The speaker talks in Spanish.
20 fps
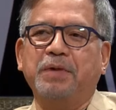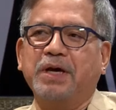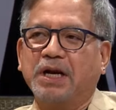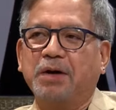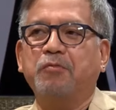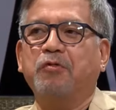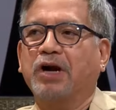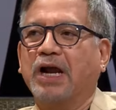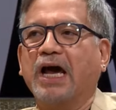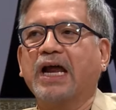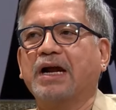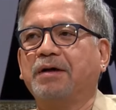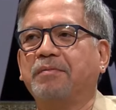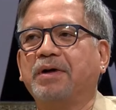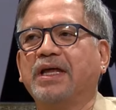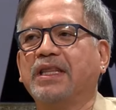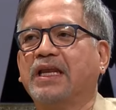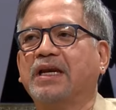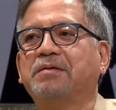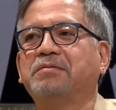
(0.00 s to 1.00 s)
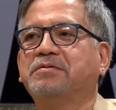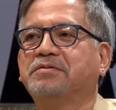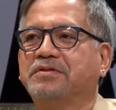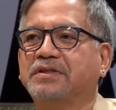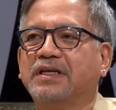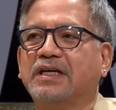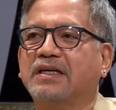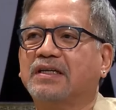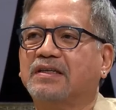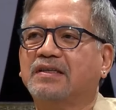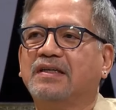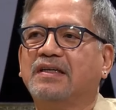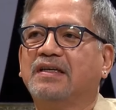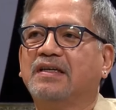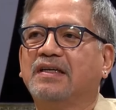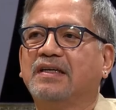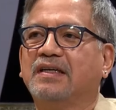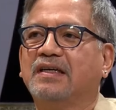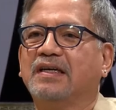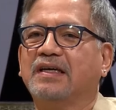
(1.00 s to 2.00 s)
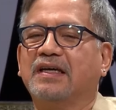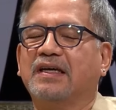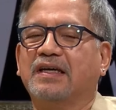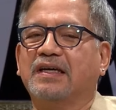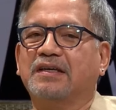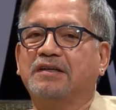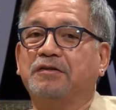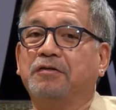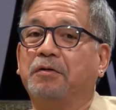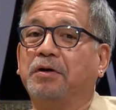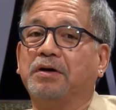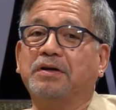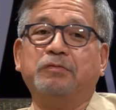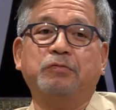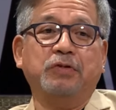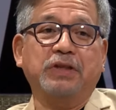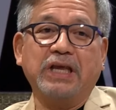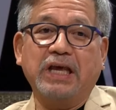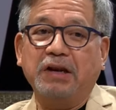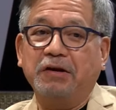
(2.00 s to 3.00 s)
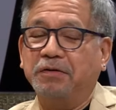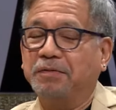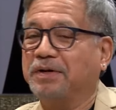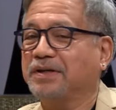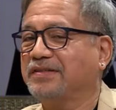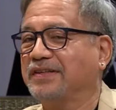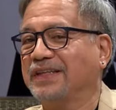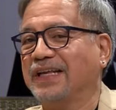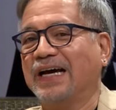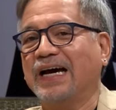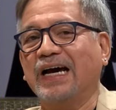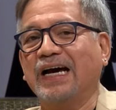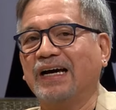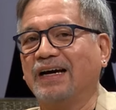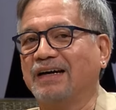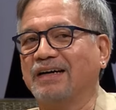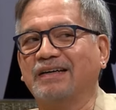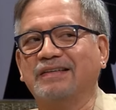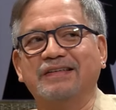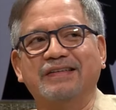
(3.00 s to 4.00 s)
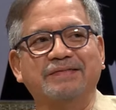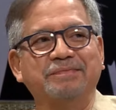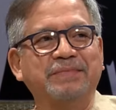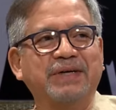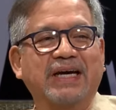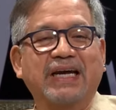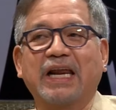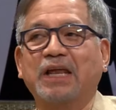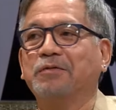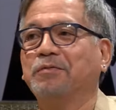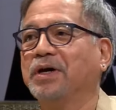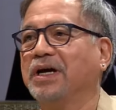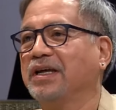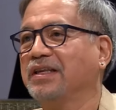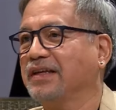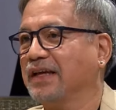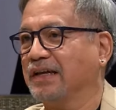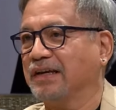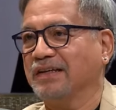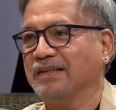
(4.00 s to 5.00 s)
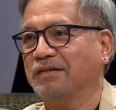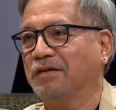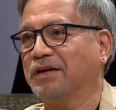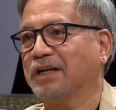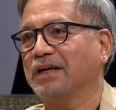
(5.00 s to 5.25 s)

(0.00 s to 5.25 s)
enamorara más de la música. Eh, yo estudié en la universidad, eh, me gradué. Eh, ¿Qué tú